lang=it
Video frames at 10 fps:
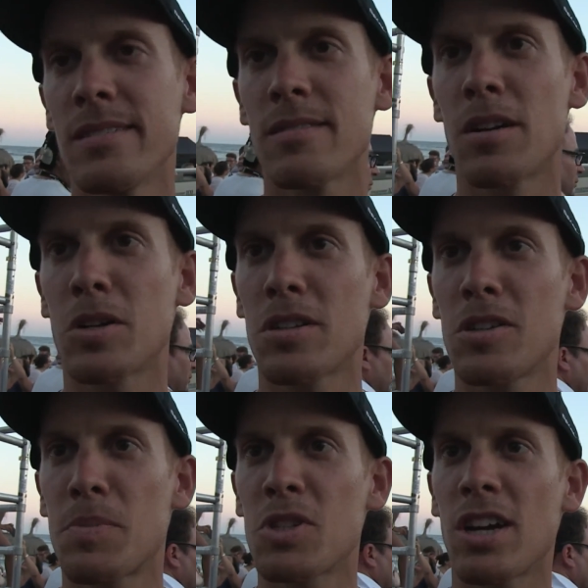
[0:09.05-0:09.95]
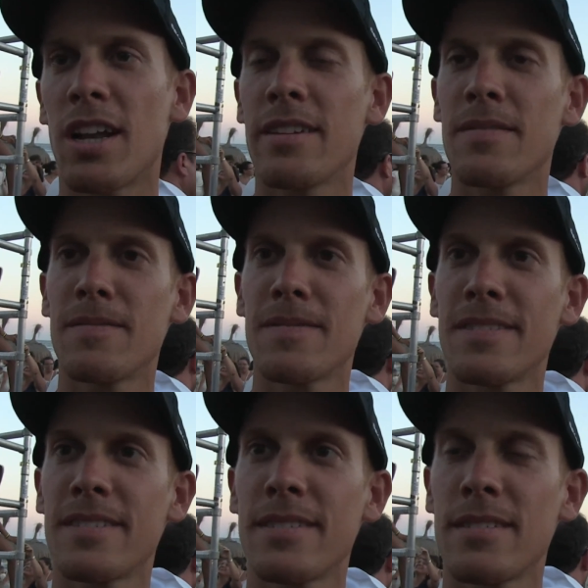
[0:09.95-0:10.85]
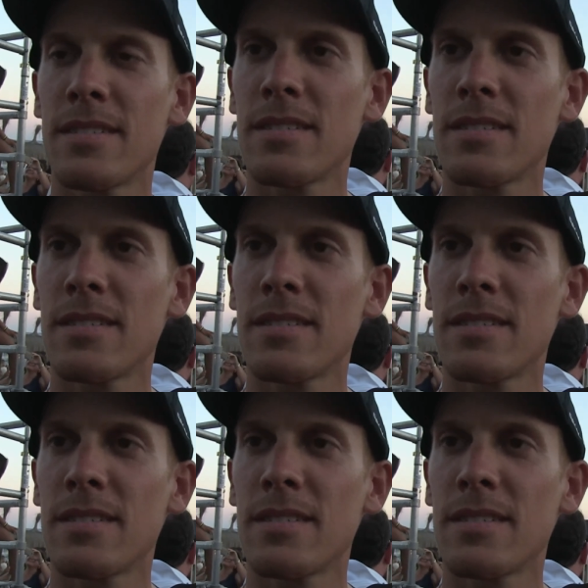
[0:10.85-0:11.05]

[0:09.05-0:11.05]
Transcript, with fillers: qualcosa di speciale. Dicevi